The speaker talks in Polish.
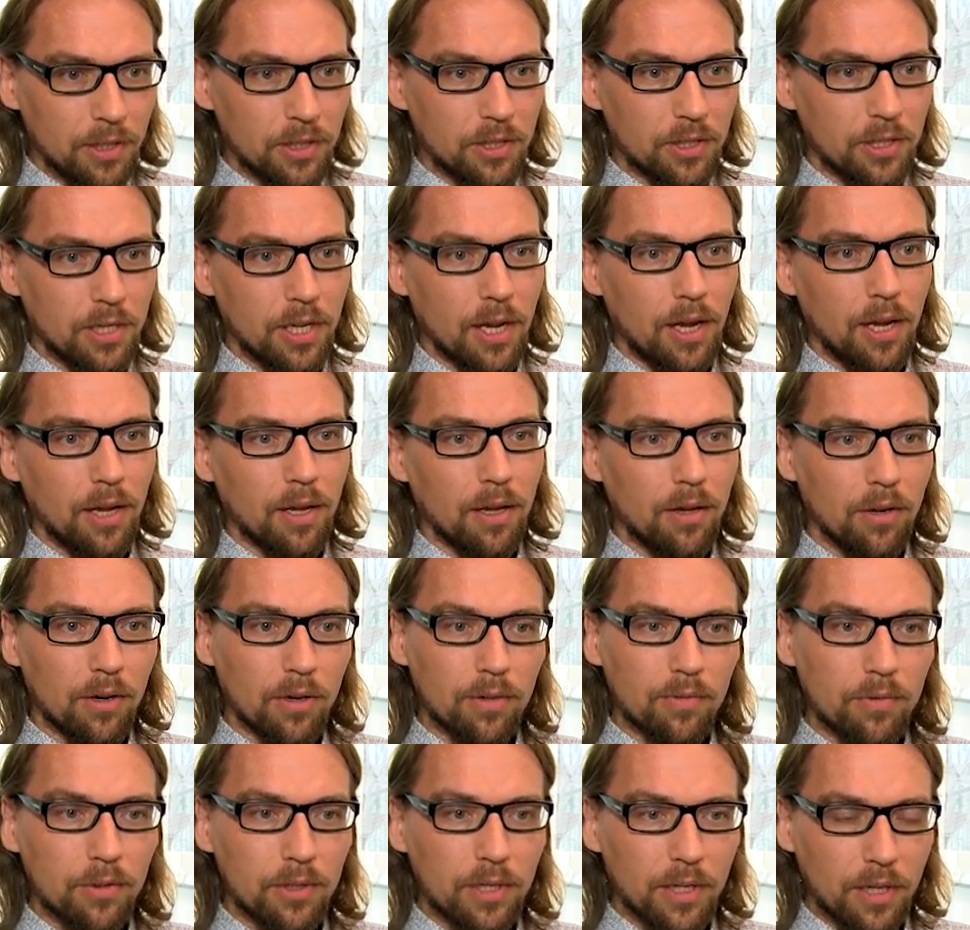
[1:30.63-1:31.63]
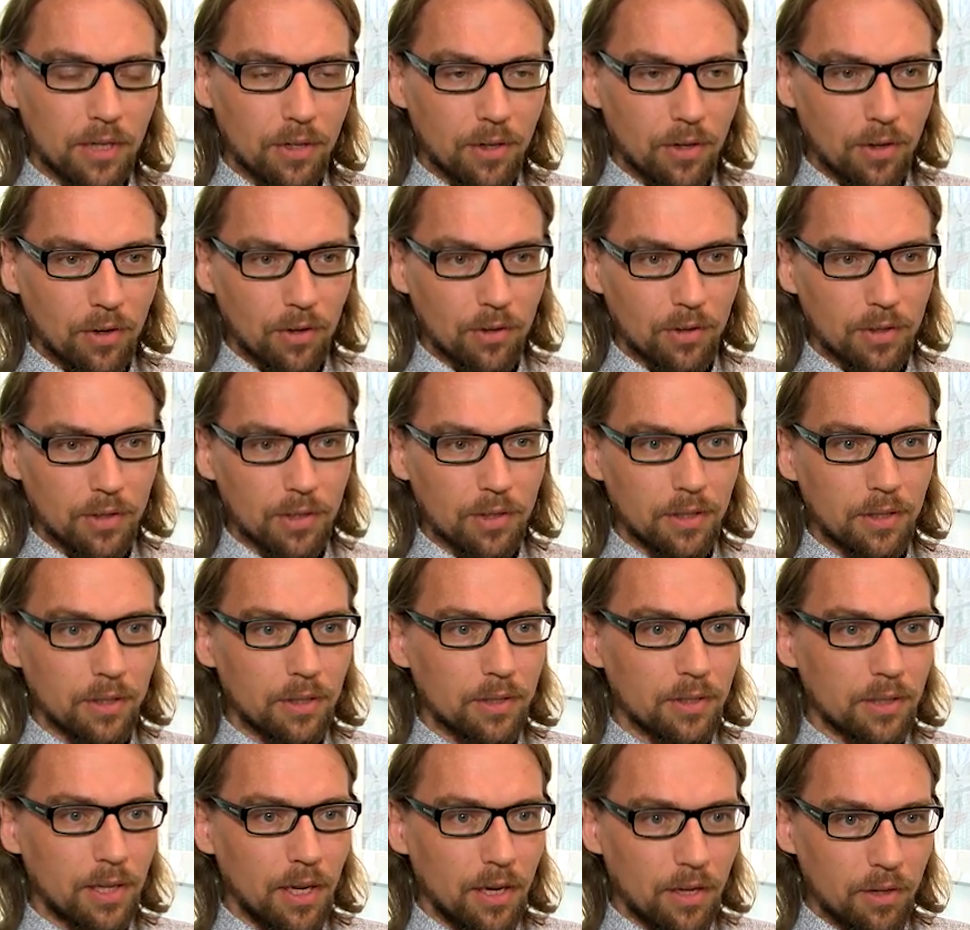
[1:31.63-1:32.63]
że rozwój technologii
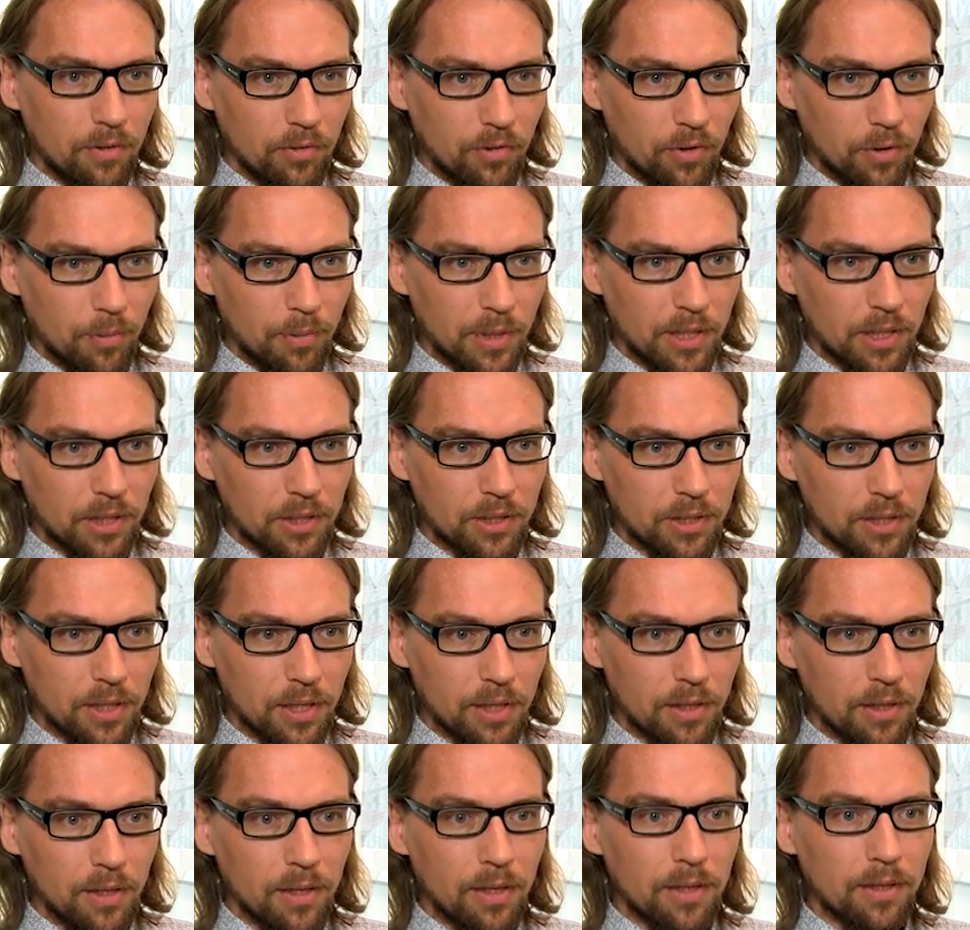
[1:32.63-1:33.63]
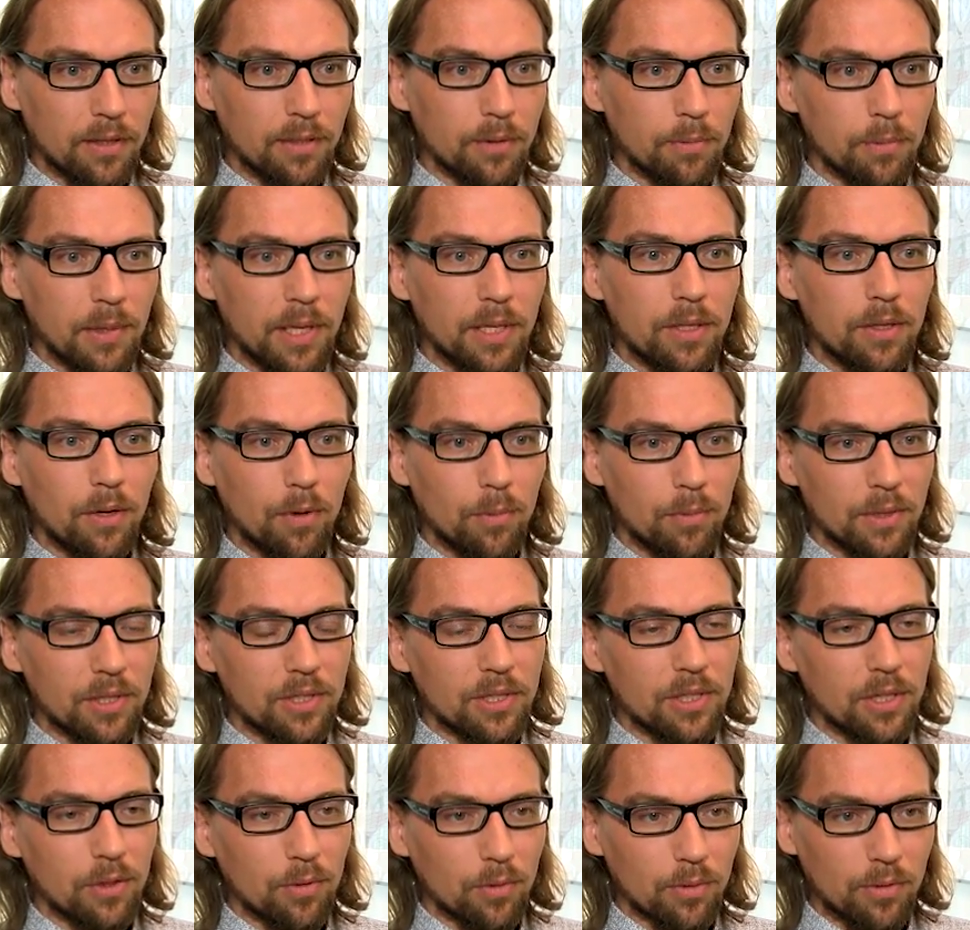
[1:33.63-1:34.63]
teleinformatycznej zmieni
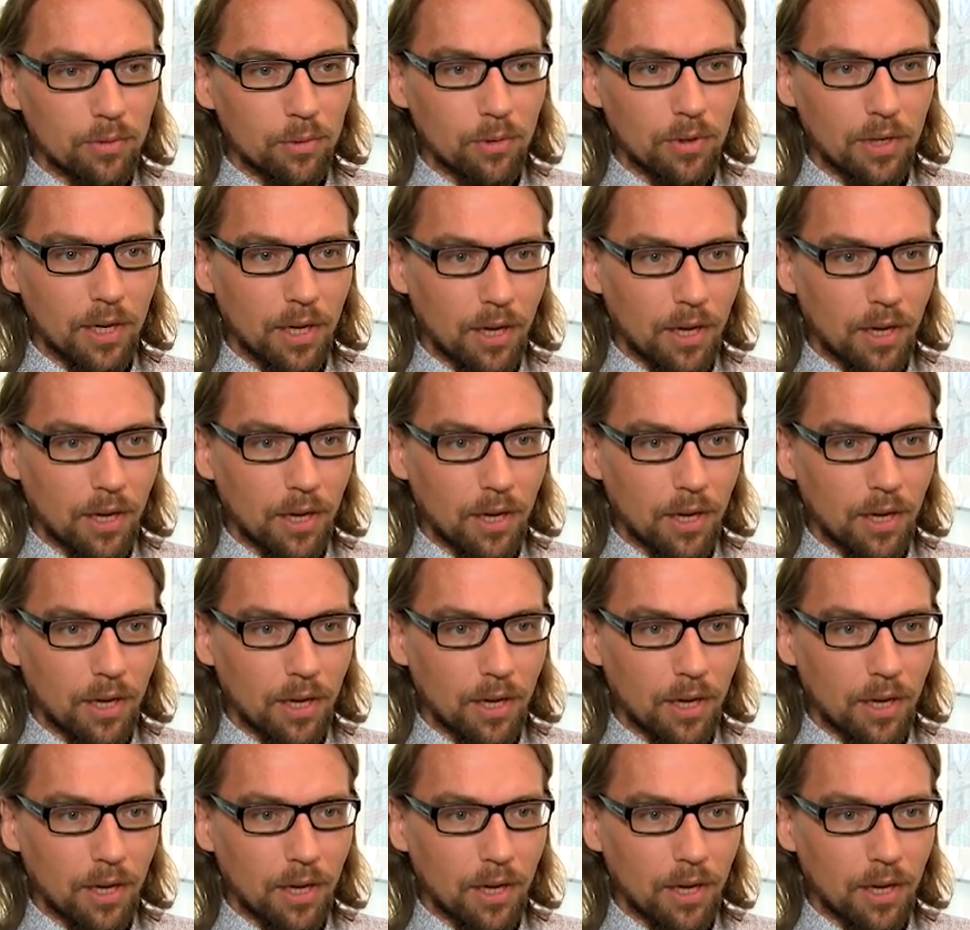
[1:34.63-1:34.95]
oblicze usług